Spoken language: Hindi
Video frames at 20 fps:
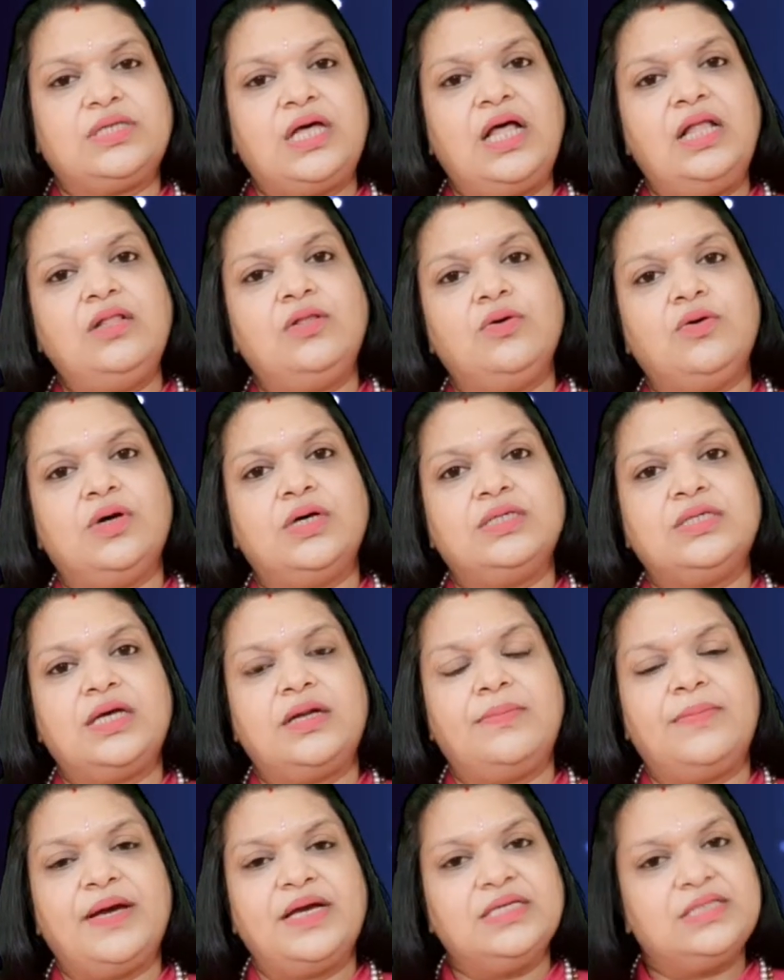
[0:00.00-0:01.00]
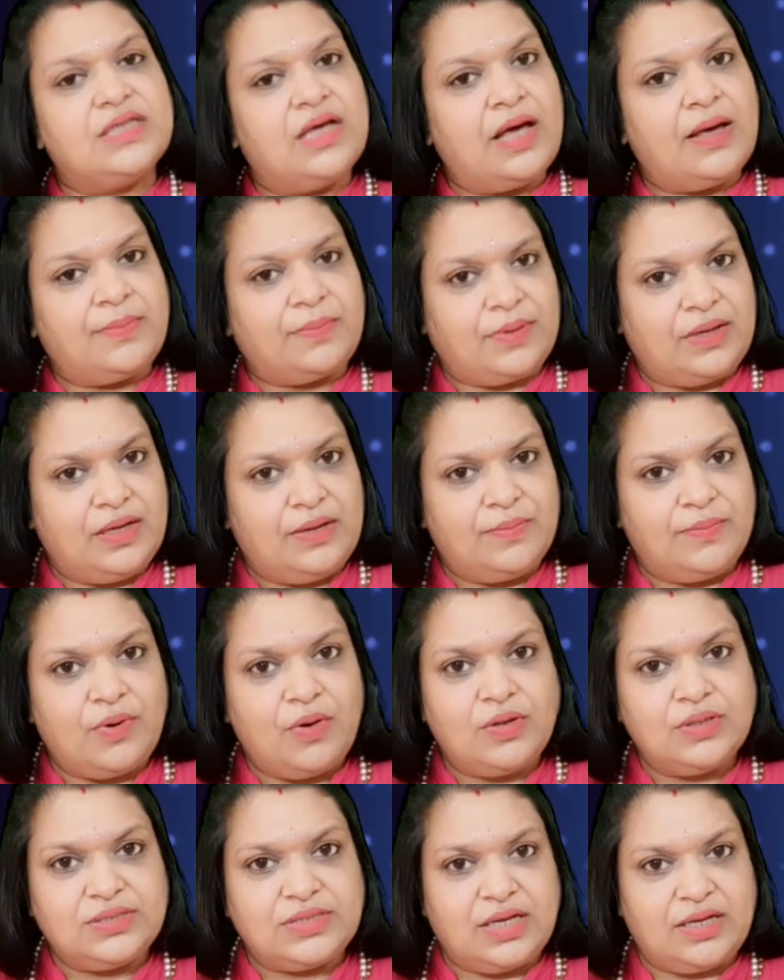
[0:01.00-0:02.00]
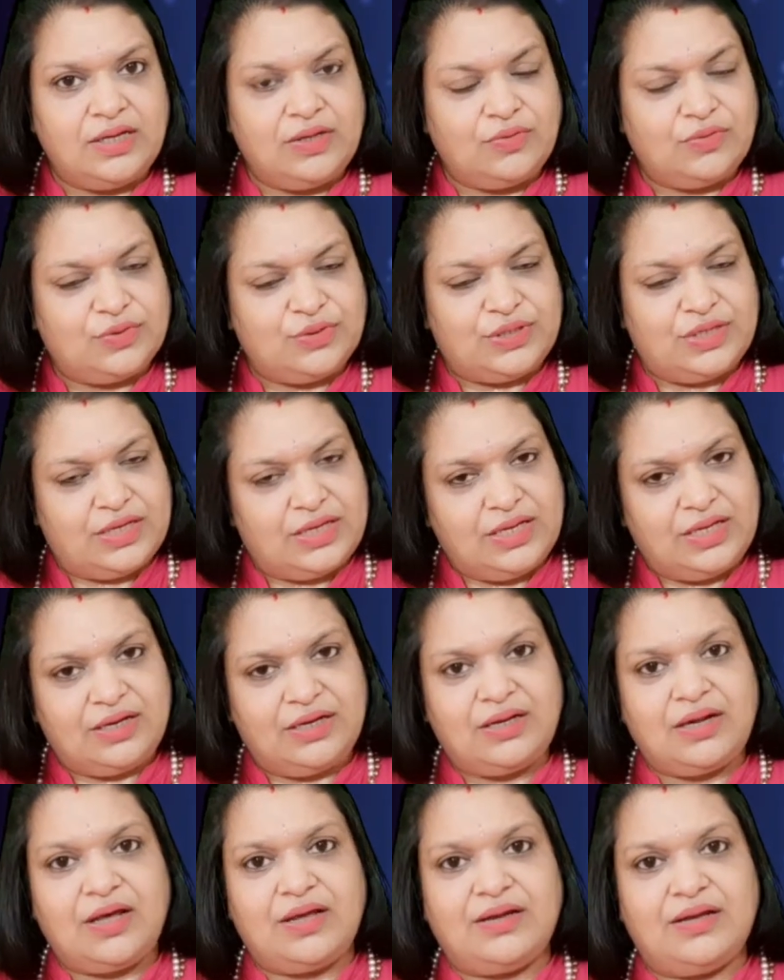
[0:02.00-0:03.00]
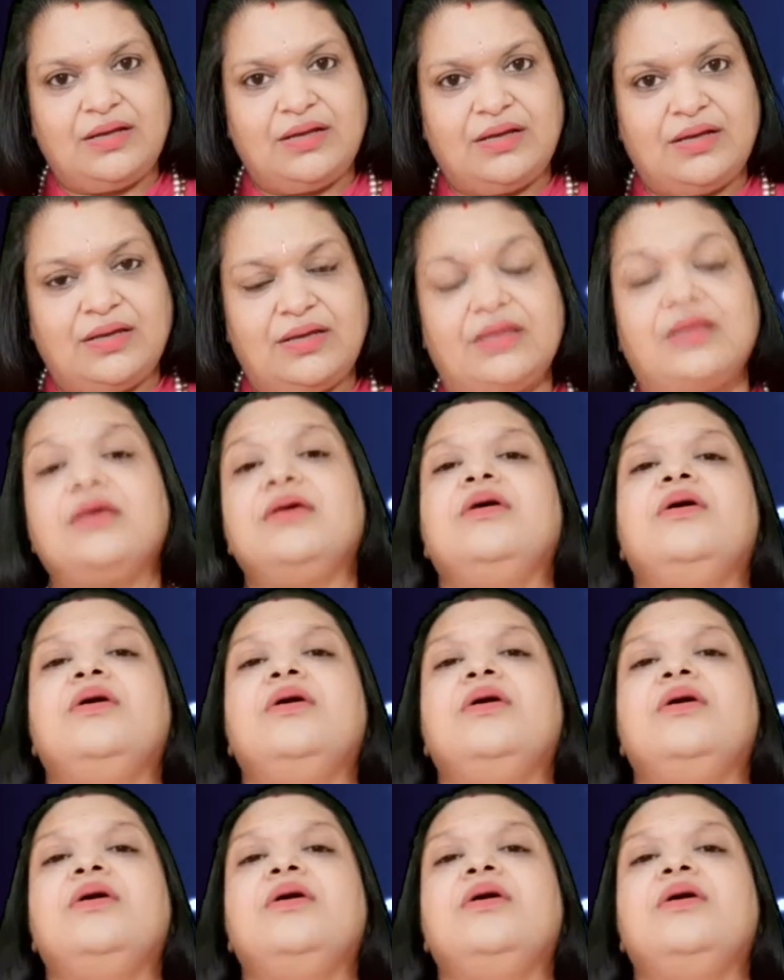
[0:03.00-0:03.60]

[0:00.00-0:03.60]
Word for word: साल 2022 आपके लिए बहुत सारी खुशियां लेकर आ रहा है